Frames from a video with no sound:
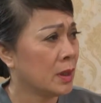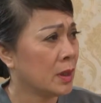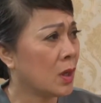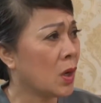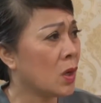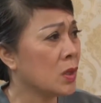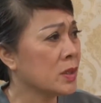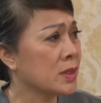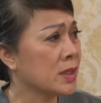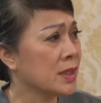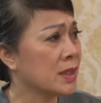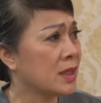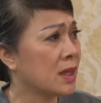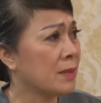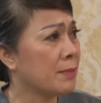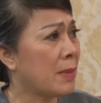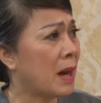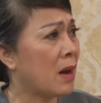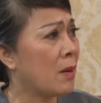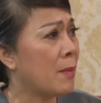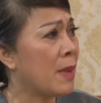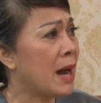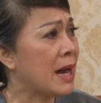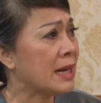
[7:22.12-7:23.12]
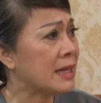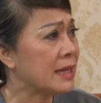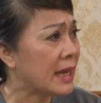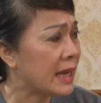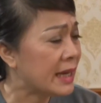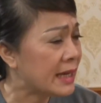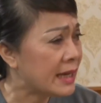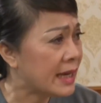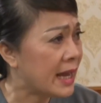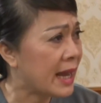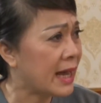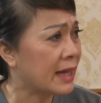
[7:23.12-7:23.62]
có gì thì bảo ban
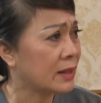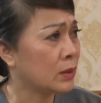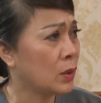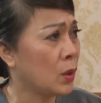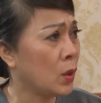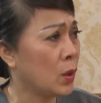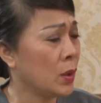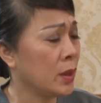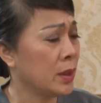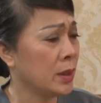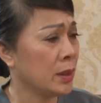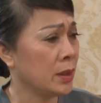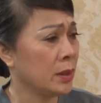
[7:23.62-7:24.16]
nhẹ nhàng thôi